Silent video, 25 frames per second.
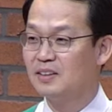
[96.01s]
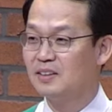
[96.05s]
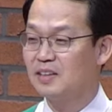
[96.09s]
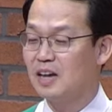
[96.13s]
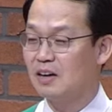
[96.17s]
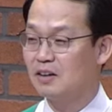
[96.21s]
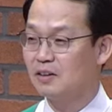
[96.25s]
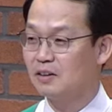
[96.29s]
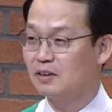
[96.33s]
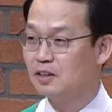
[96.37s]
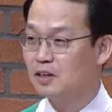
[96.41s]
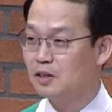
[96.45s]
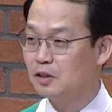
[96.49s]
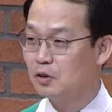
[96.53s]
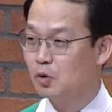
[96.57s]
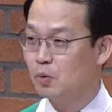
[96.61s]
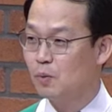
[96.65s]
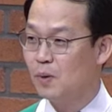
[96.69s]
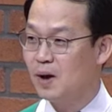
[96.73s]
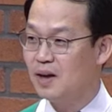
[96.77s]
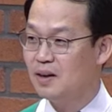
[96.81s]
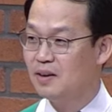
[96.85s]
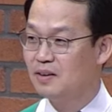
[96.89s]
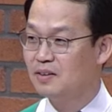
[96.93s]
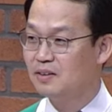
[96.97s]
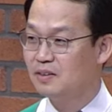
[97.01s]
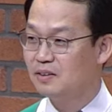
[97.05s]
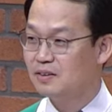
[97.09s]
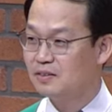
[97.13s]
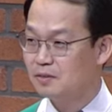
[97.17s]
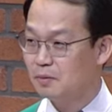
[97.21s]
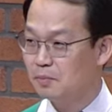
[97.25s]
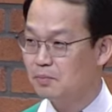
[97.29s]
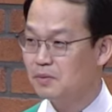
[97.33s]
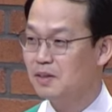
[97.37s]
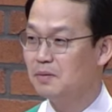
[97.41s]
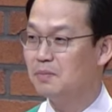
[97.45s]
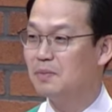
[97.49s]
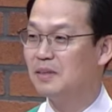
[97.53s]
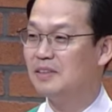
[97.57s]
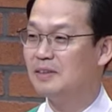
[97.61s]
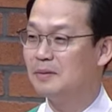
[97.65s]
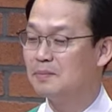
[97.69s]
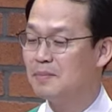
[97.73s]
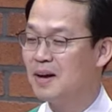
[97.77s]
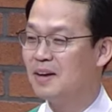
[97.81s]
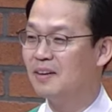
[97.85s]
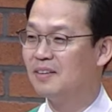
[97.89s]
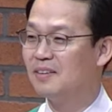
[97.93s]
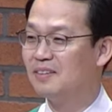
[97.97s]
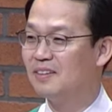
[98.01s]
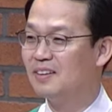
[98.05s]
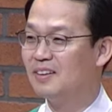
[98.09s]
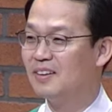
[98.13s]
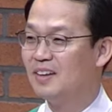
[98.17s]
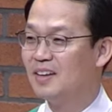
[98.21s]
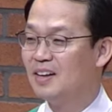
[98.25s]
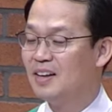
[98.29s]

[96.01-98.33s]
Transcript: 작은 기도와 섬김이지만